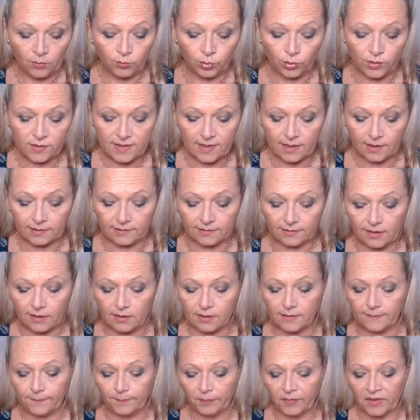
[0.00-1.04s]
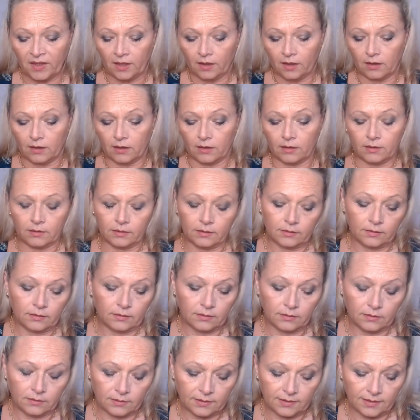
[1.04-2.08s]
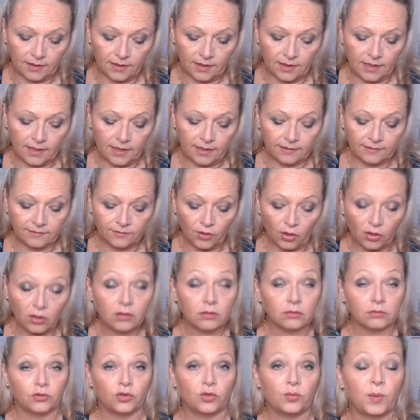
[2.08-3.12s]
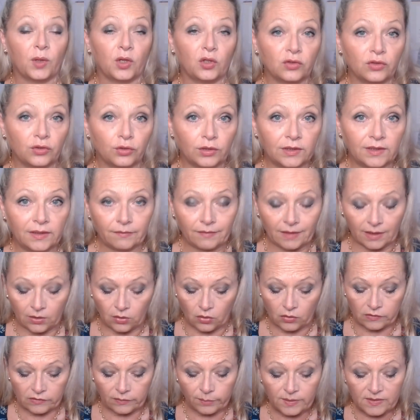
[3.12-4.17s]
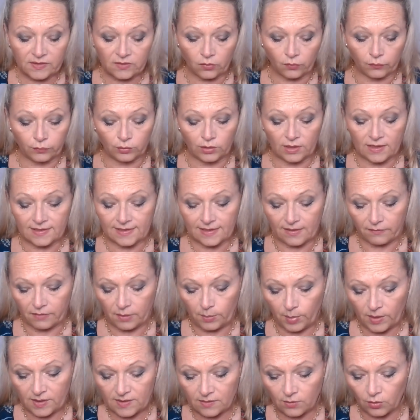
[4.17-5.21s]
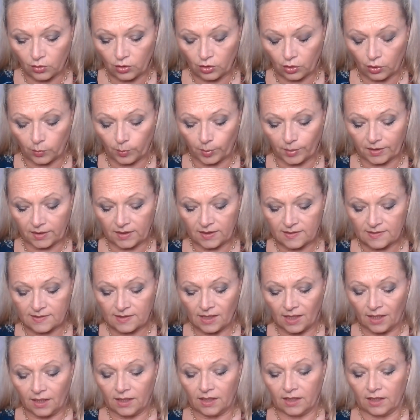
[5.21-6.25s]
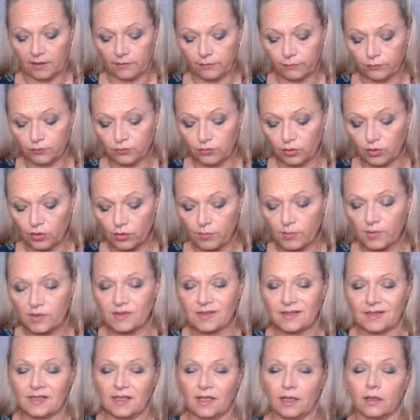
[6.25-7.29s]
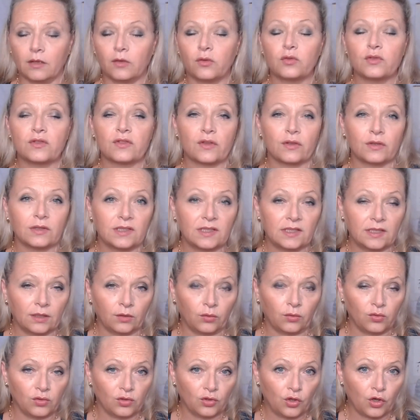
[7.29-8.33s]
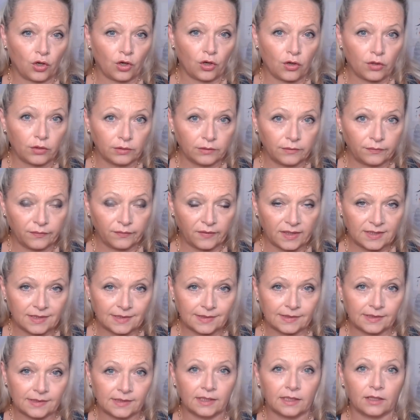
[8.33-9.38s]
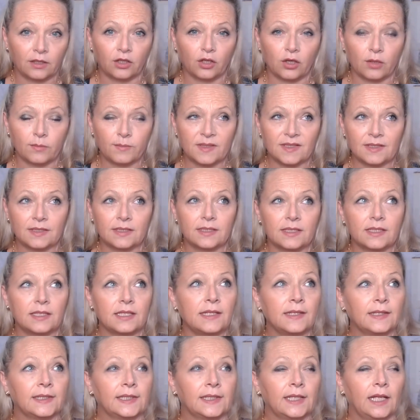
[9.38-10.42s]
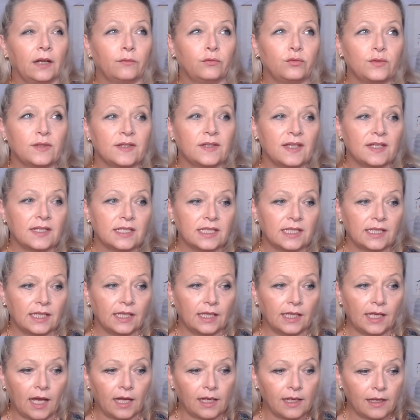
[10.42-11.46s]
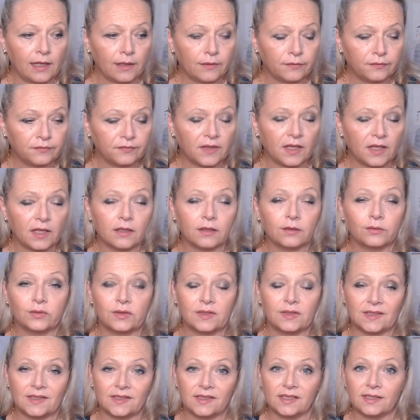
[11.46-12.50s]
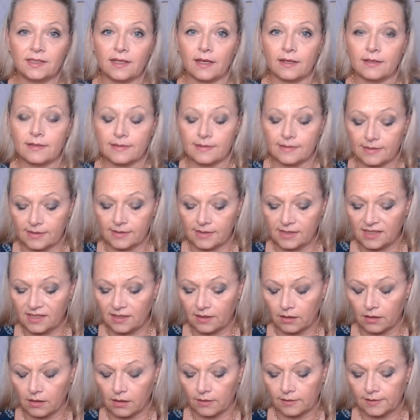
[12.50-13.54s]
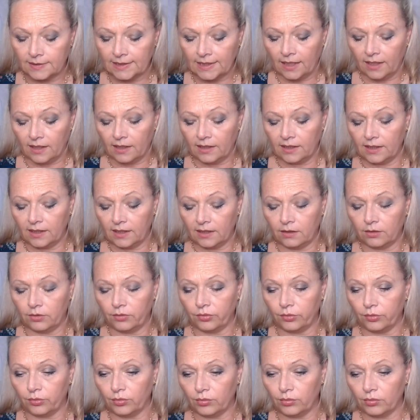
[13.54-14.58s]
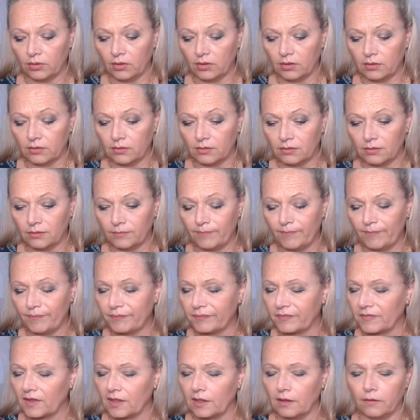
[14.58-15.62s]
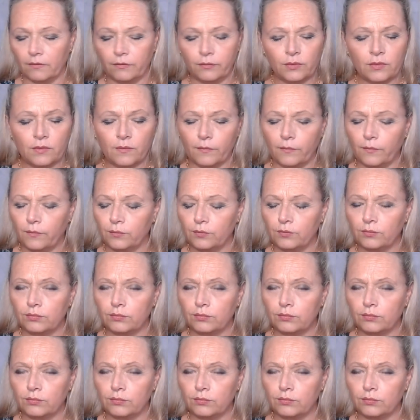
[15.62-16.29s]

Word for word: Pour certains, euh, il est temps de prendre des vacances parce que vous ne les avez pas encore prises et vous commencez à ressentir une grande fatigue, comme si vous étiez à la fin aussi d'un cycle et que euh, vous,